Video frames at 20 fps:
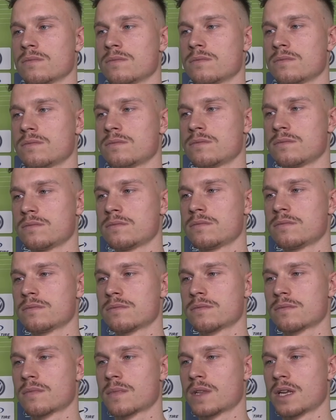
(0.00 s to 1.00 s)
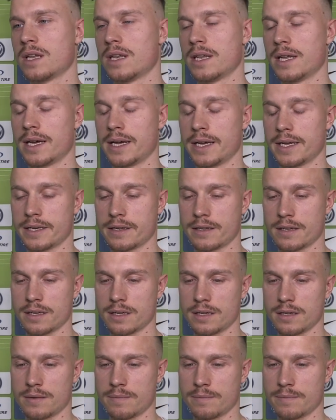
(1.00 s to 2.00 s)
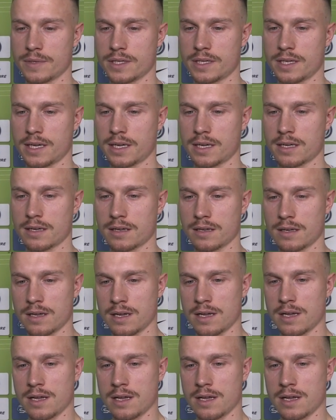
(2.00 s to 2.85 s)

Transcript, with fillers: motivieren, oder? Nein, ähm, ich denke,